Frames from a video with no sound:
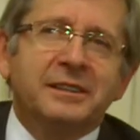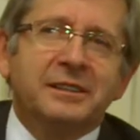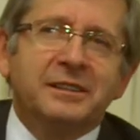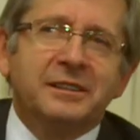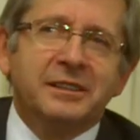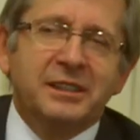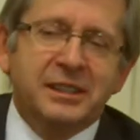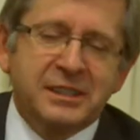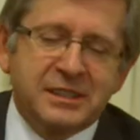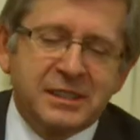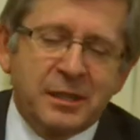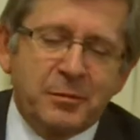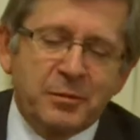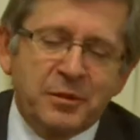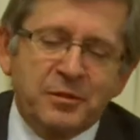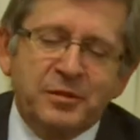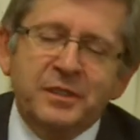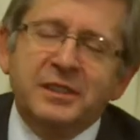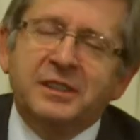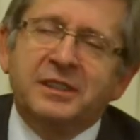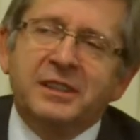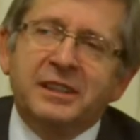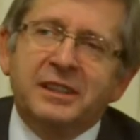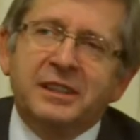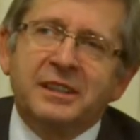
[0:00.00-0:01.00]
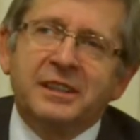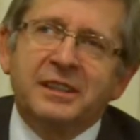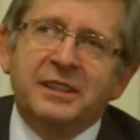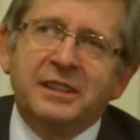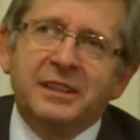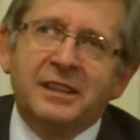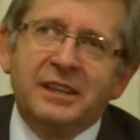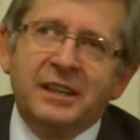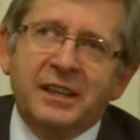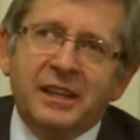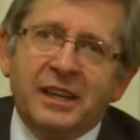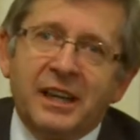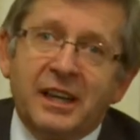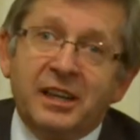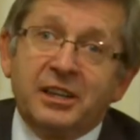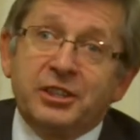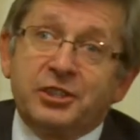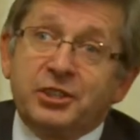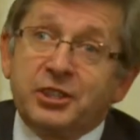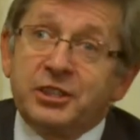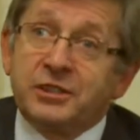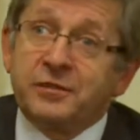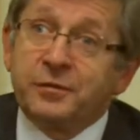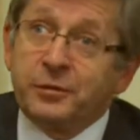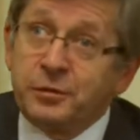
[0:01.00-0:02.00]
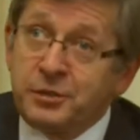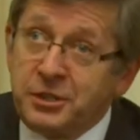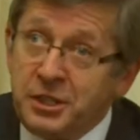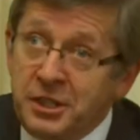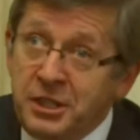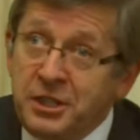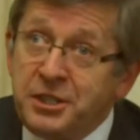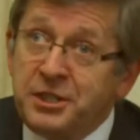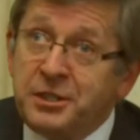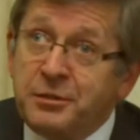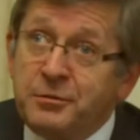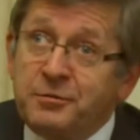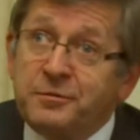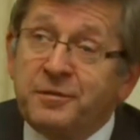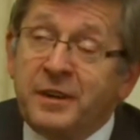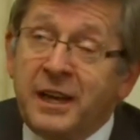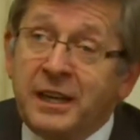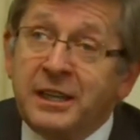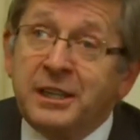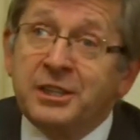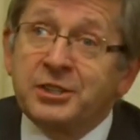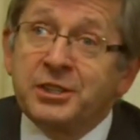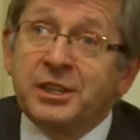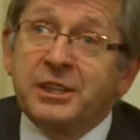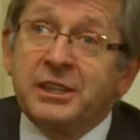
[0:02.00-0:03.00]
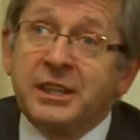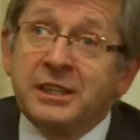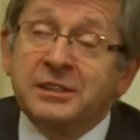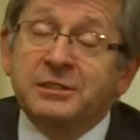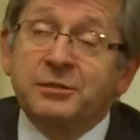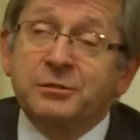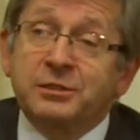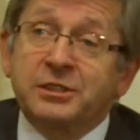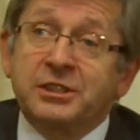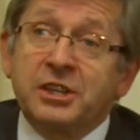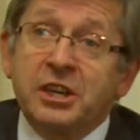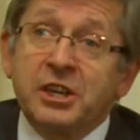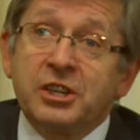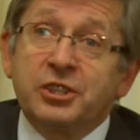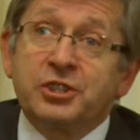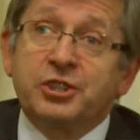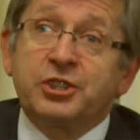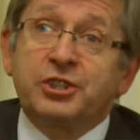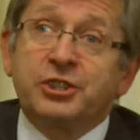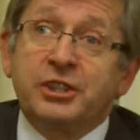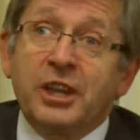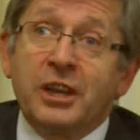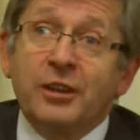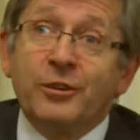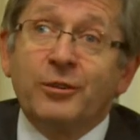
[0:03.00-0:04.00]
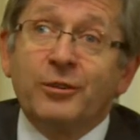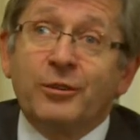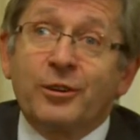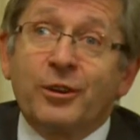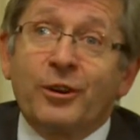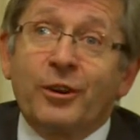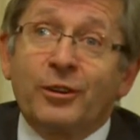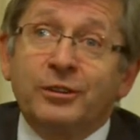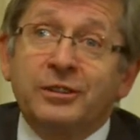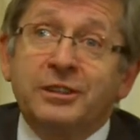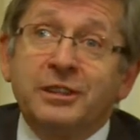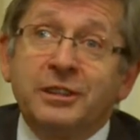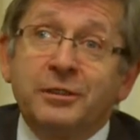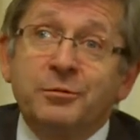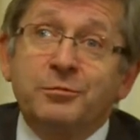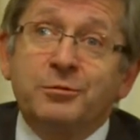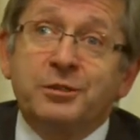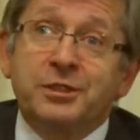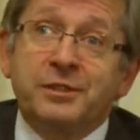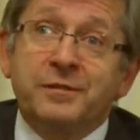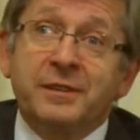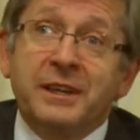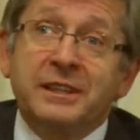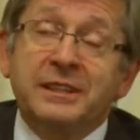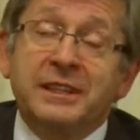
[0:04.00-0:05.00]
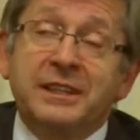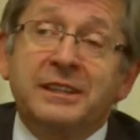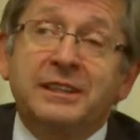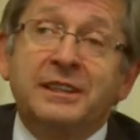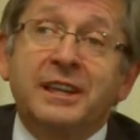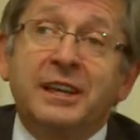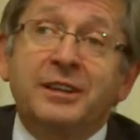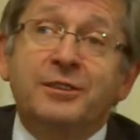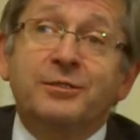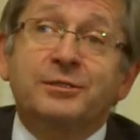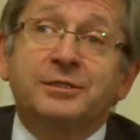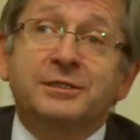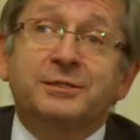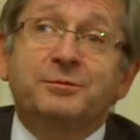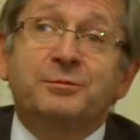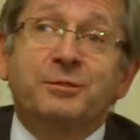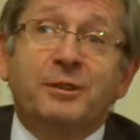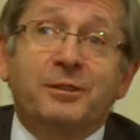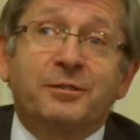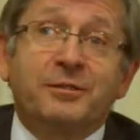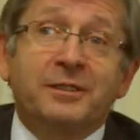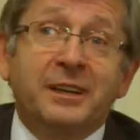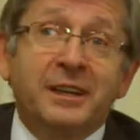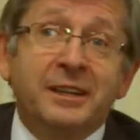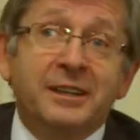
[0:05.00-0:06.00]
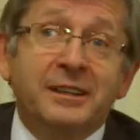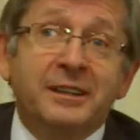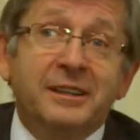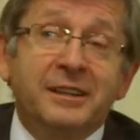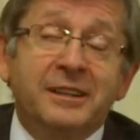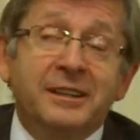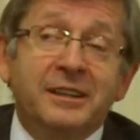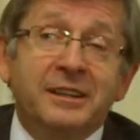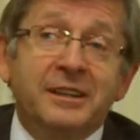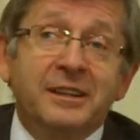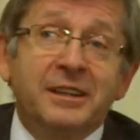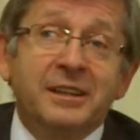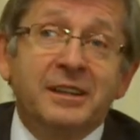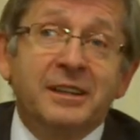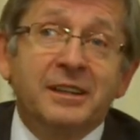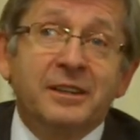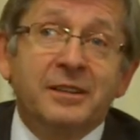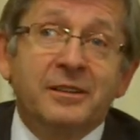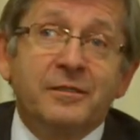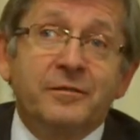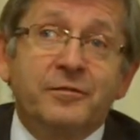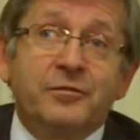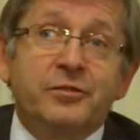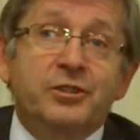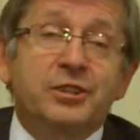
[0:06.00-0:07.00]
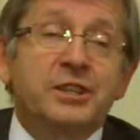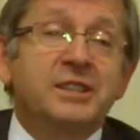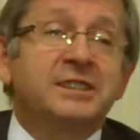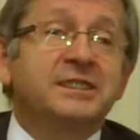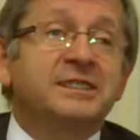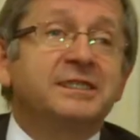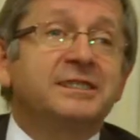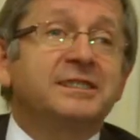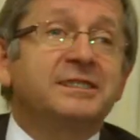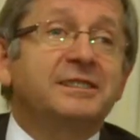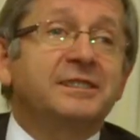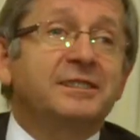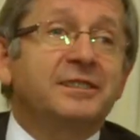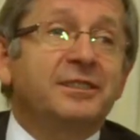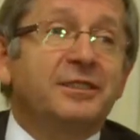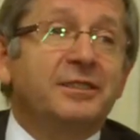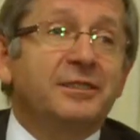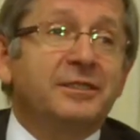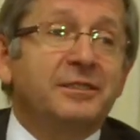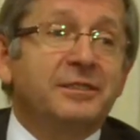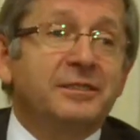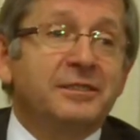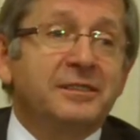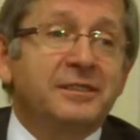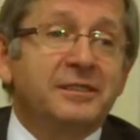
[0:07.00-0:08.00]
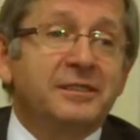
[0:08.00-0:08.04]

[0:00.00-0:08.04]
Niesamowite! Ale czy zwróciliście uwagę, że Jezus czterokrotnie używa jednego słowa? Wszystko.